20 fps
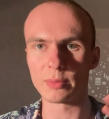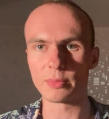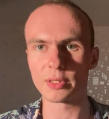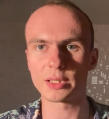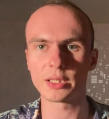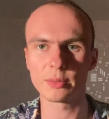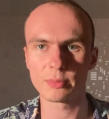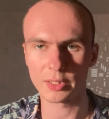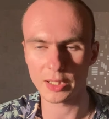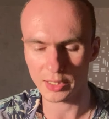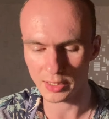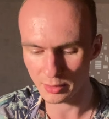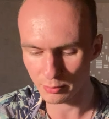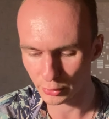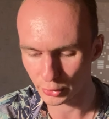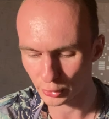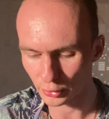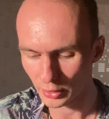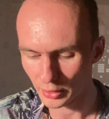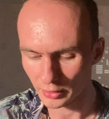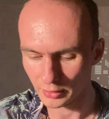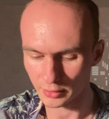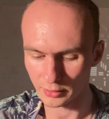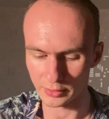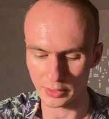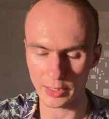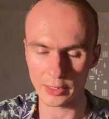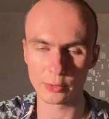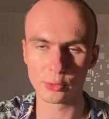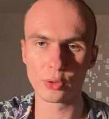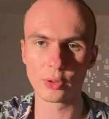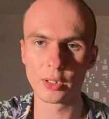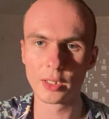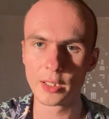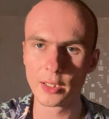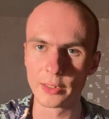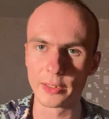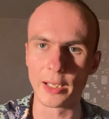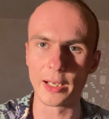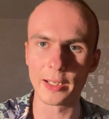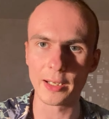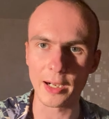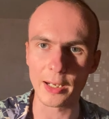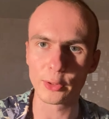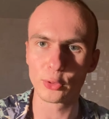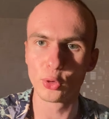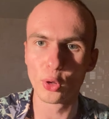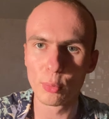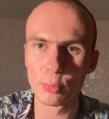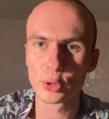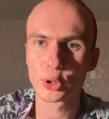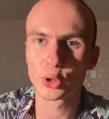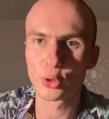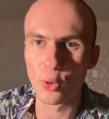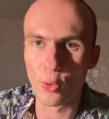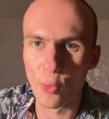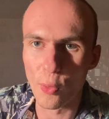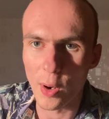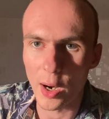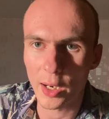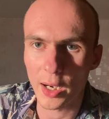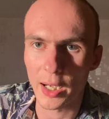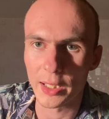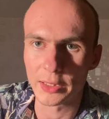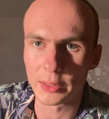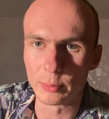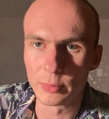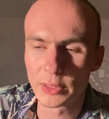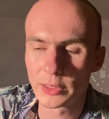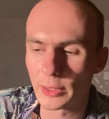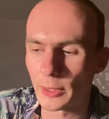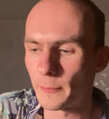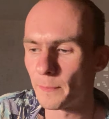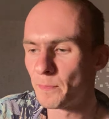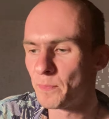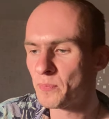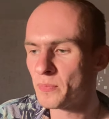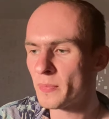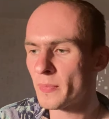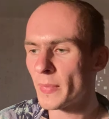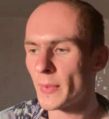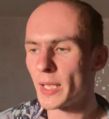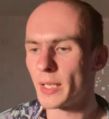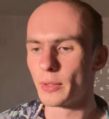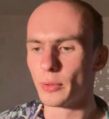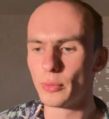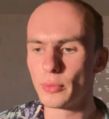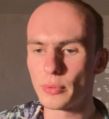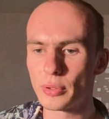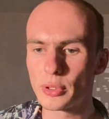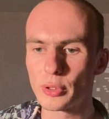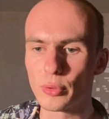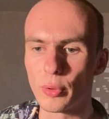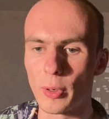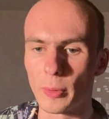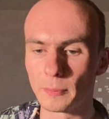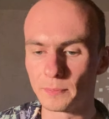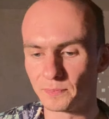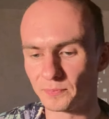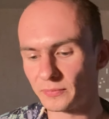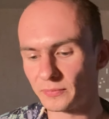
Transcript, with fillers: Мы с ним на, одним, на, одно, на одном шоу окажемся. Ну и все.